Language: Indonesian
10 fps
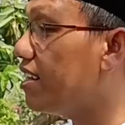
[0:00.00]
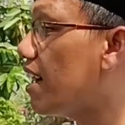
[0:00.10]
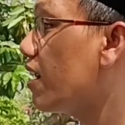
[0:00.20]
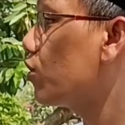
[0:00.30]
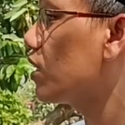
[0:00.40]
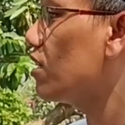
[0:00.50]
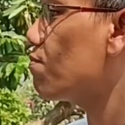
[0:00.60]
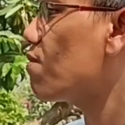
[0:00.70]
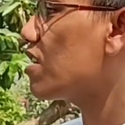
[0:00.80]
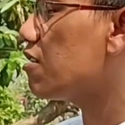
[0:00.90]
uh,
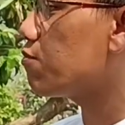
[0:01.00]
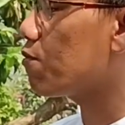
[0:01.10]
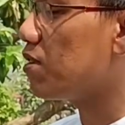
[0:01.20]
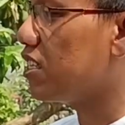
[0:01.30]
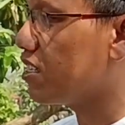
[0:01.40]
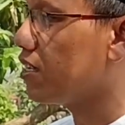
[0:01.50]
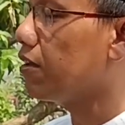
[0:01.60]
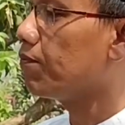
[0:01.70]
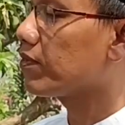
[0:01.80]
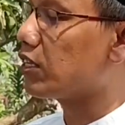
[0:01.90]
menjadi anggota
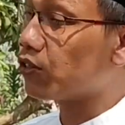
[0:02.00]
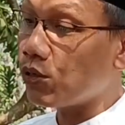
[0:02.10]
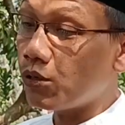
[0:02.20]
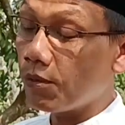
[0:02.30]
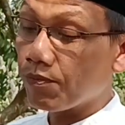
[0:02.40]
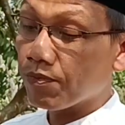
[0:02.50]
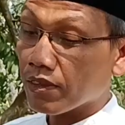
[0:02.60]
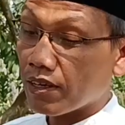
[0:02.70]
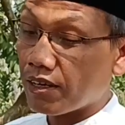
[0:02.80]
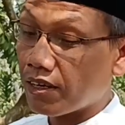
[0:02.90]
DPRD provinsi.
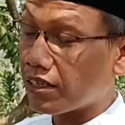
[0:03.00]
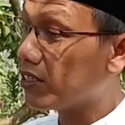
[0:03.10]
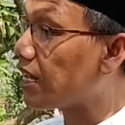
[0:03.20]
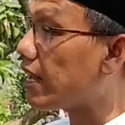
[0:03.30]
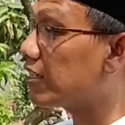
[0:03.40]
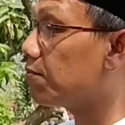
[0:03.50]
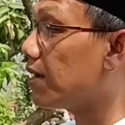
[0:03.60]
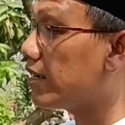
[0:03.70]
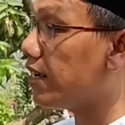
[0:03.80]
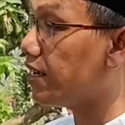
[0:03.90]
Tentu
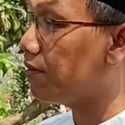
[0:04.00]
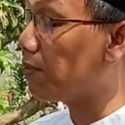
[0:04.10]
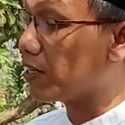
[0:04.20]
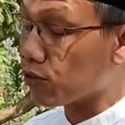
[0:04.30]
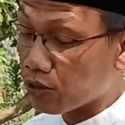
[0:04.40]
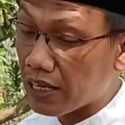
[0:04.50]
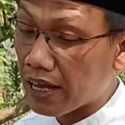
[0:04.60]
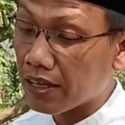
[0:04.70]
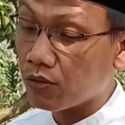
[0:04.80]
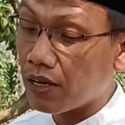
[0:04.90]
uh, kita sebagai
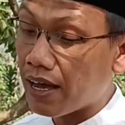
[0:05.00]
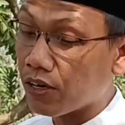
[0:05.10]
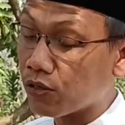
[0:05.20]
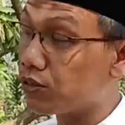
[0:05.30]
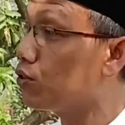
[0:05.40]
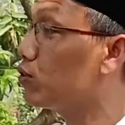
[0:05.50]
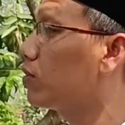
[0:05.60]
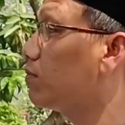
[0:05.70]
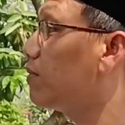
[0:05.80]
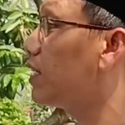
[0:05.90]
penerusnya
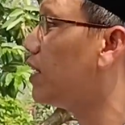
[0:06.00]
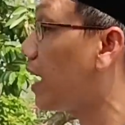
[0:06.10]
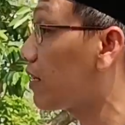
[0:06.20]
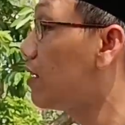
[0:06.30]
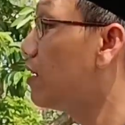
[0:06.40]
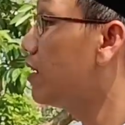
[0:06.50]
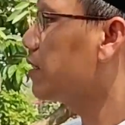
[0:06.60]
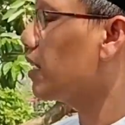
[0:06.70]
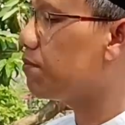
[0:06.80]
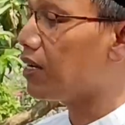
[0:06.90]
juga harus terus
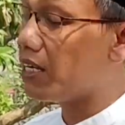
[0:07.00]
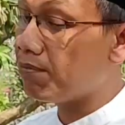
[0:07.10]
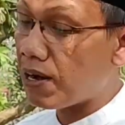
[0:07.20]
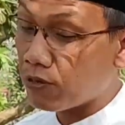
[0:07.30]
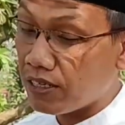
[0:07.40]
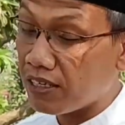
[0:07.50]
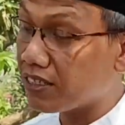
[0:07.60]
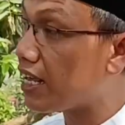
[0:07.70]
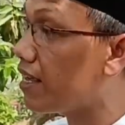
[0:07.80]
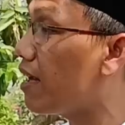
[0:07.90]
mengingat. Saya
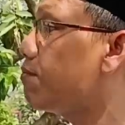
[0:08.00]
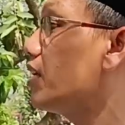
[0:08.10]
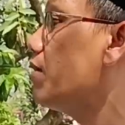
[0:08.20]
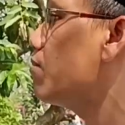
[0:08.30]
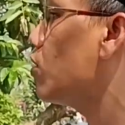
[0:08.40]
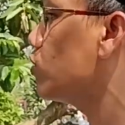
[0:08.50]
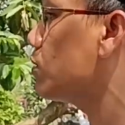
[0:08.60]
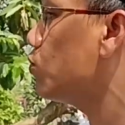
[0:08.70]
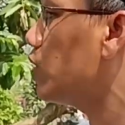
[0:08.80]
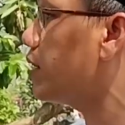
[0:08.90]
mengimbau diri saya,
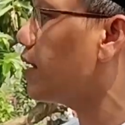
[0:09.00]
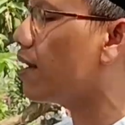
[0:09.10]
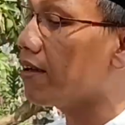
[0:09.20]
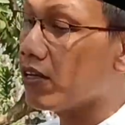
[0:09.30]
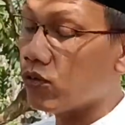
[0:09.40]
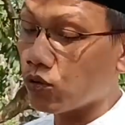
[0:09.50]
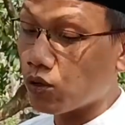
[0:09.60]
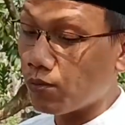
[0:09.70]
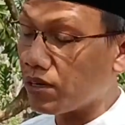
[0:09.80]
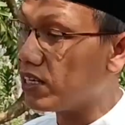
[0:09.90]
mengimbau
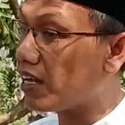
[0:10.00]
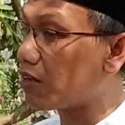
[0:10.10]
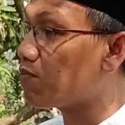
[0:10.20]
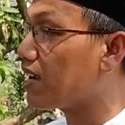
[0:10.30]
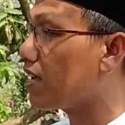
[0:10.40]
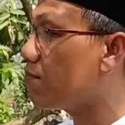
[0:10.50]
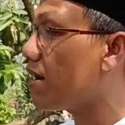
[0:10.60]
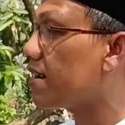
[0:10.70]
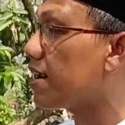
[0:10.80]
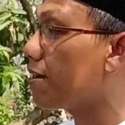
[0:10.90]
semuanya untuk mengingat
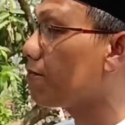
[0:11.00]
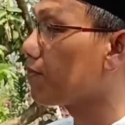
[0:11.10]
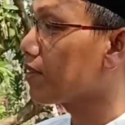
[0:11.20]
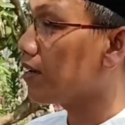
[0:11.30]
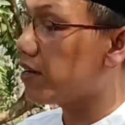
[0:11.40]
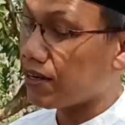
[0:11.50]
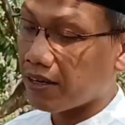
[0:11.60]
bagaimana